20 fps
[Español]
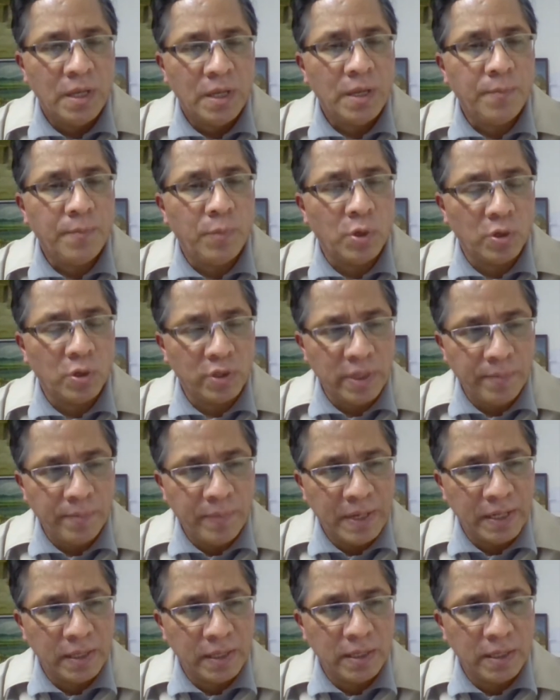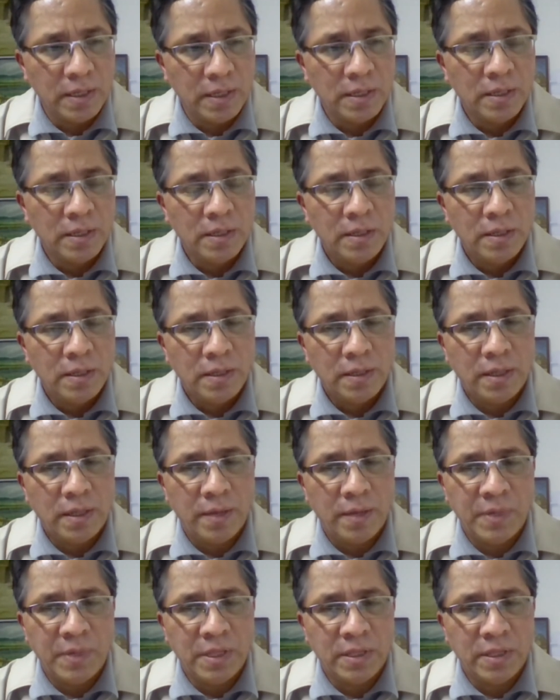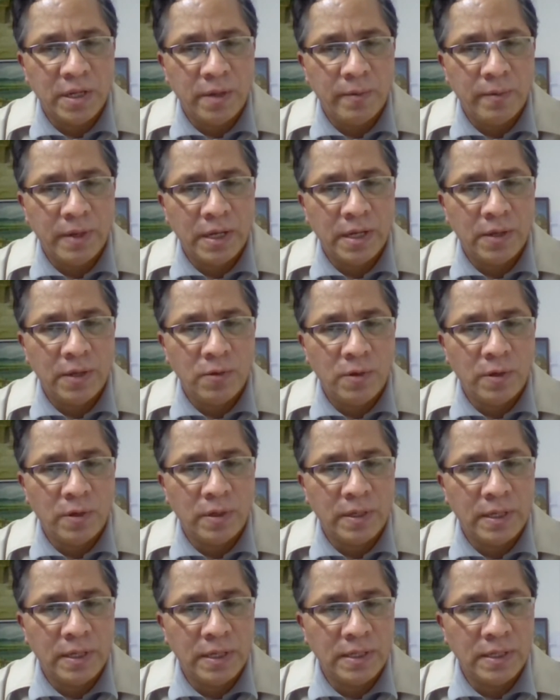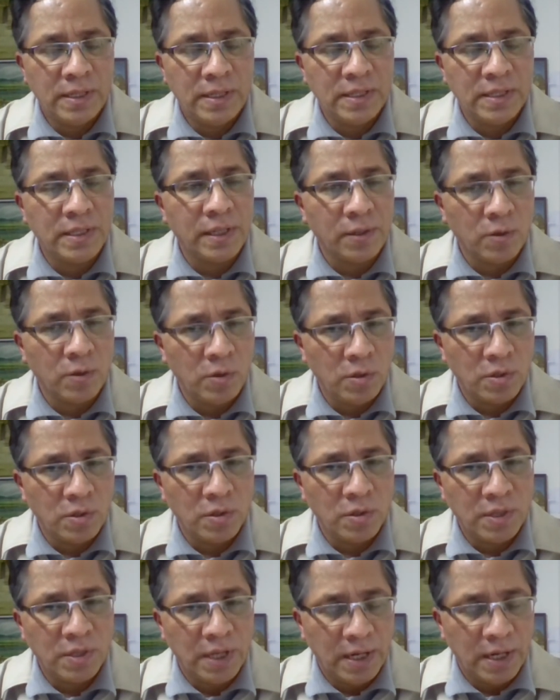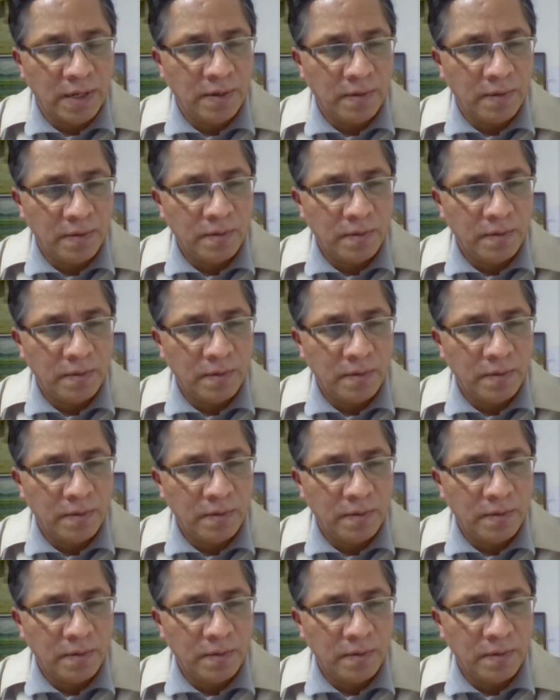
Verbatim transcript: Por otra parte, también trabajan lo que es desarrollo social.